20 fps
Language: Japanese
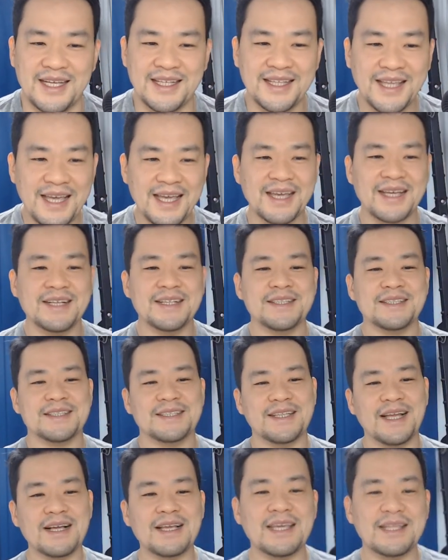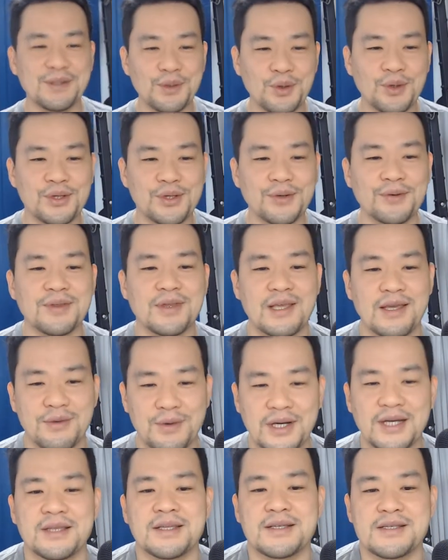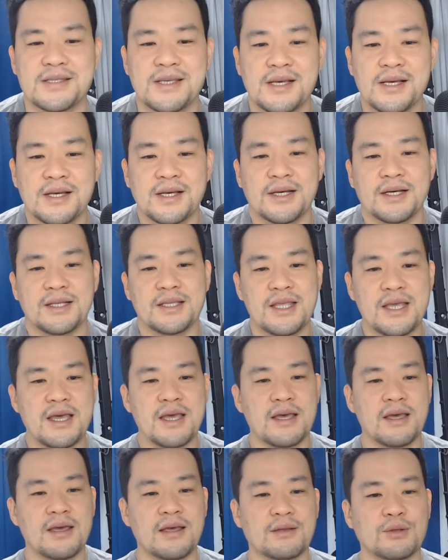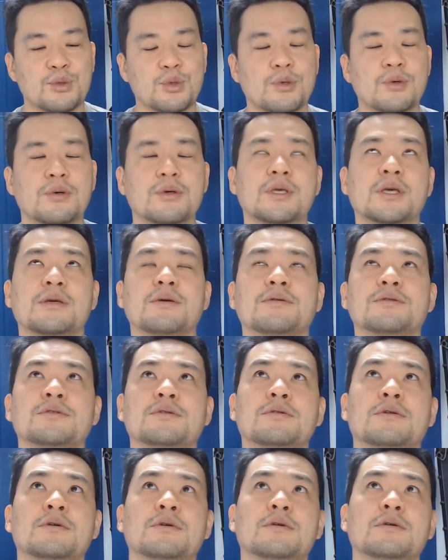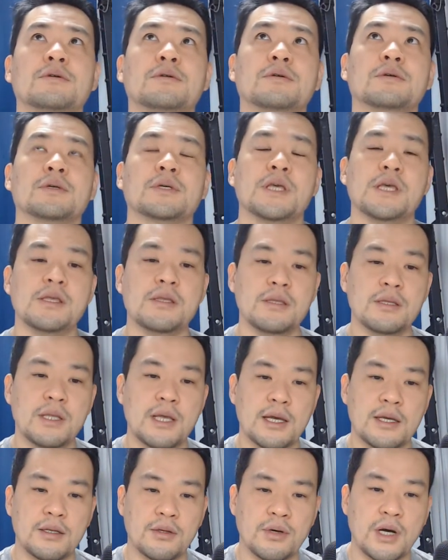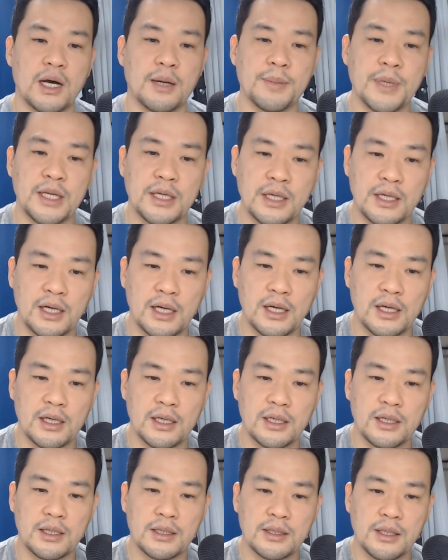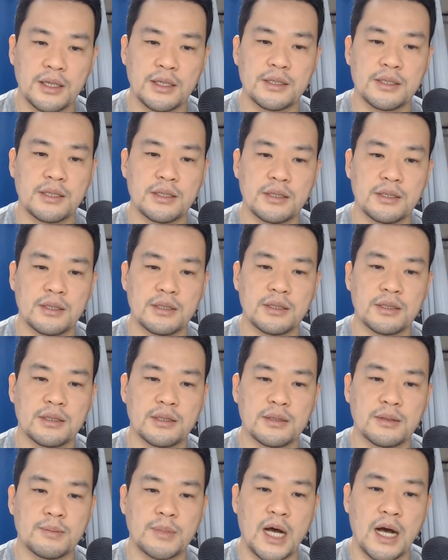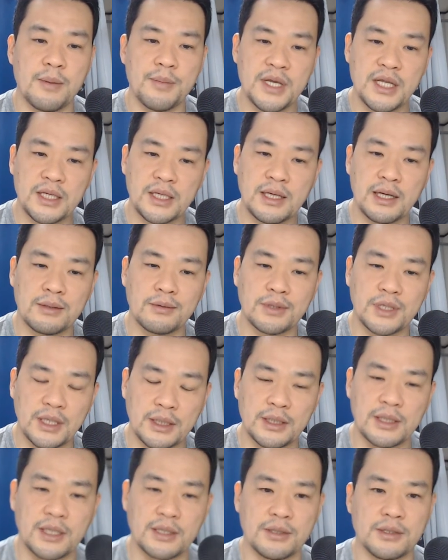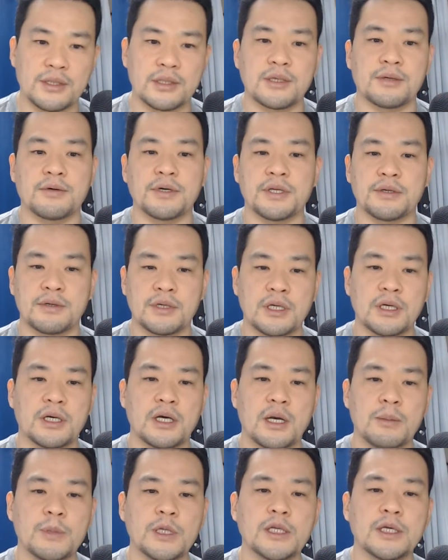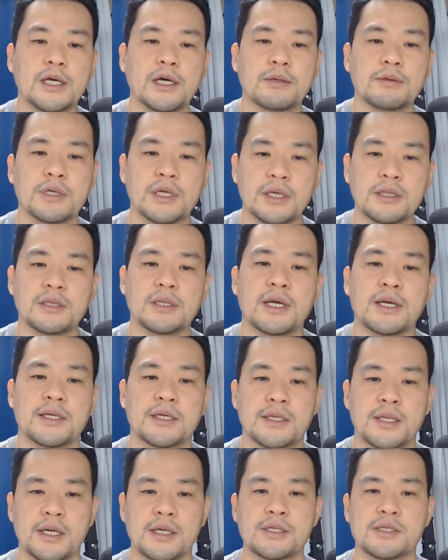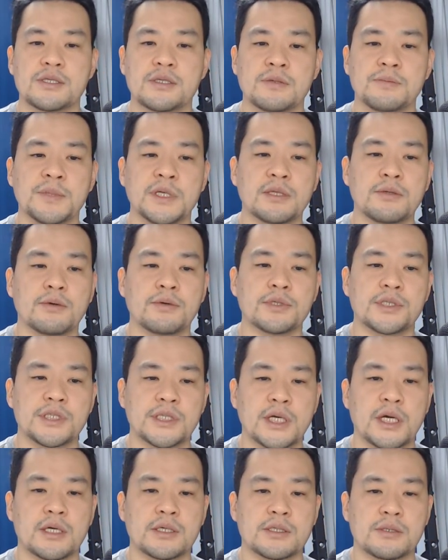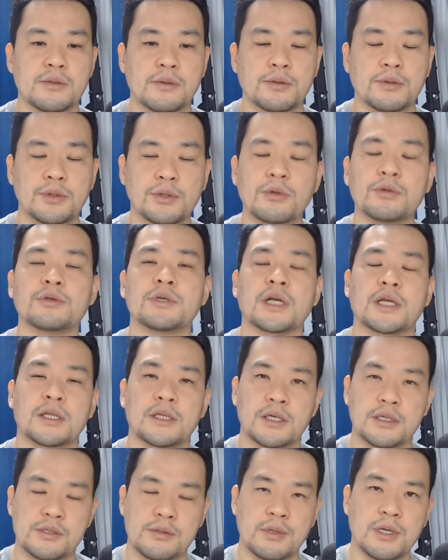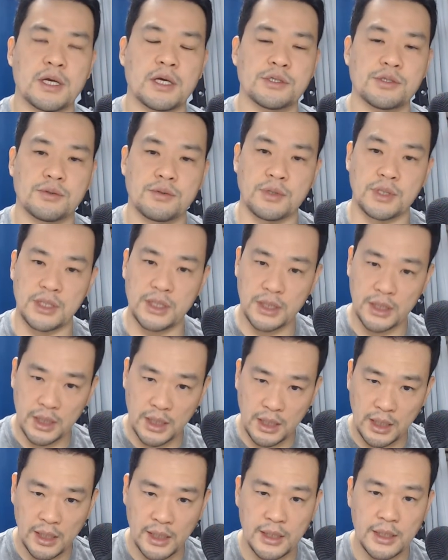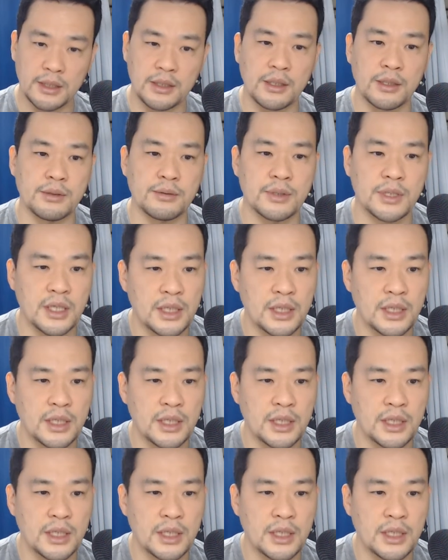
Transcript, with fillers: で、だけど、読んでよかったです。で、えっと、結局その、現代のアメリカ、ね、まあ、アメリカの現代って言った方がいいのかなアメリカの現代に対する見通しがすごく良くなったんですよ。なんかちょっと霧が晴れたような。